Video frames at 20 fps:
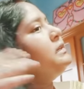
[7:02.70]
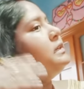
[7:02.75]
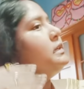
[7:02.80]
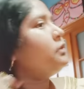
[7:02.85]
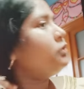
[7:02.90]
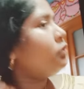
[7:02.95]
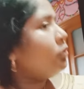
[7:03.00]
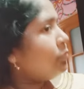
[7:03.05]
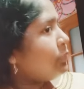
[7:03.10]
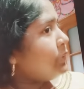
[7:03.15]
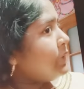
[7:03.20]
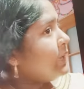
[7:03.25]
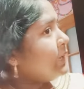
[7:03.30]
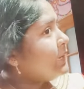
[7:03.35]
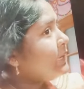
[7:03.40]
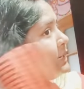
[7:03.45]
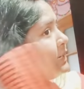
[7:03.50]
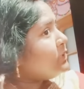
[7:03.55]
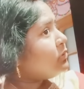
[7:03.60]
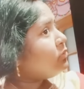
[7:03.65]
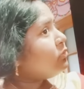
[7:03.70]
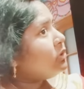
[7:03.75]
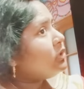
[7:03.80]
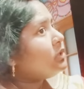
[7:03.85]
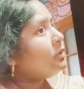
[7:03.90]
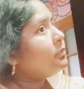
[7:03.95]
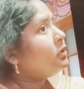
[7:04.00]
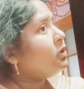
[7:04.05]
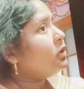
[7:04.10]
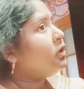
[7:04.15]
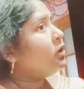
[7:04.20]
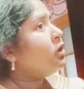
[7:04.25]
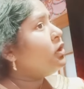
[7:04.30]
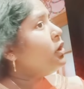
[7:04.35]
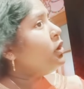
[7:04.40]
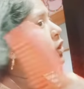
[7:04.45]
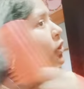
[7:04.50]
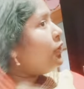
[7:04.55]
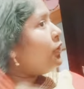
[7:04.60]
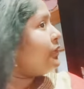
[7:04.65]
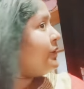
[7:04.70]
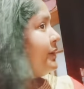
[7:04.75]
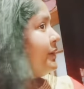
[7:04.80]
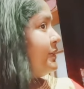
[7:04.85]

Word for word: তবুও এখানে তুলনামূলক অনেক